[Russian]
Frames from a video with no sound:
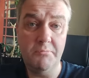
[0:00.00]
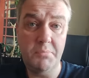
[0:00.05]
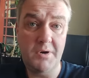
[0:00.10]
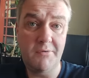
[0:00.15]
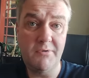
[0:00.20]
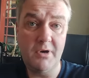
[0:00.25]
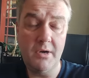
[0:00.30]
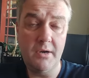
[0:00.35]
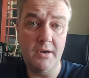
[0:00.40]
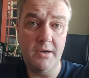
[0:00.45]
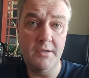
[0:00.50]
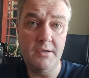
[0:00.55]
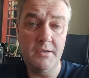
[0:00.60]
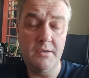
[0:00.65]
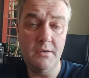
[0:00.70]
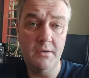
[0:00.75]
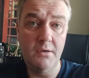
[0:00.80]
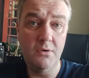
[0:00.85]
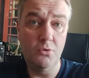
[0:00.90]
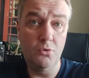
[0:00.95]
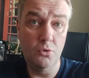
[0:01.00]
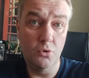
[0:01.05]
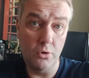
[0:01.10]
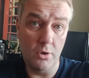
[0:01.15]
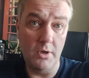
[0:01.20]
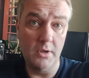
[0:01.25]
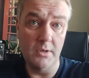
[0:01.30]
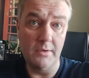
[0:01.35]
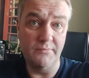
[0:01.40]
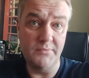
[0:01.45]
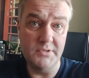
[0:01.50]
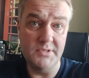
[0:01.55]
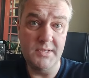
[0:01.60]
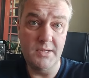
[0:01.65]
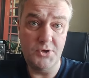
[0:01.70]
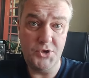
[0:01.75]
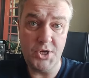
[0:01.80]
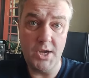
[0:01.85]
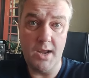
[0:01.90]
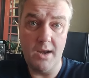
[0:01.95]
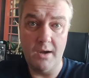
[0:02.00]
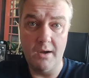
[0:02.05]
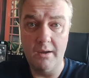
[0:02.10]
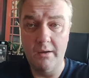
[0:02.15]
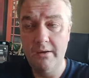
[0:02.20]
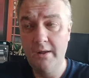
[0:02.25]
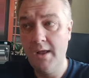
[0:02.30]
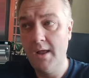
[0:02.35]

правоохранительных органов изначально.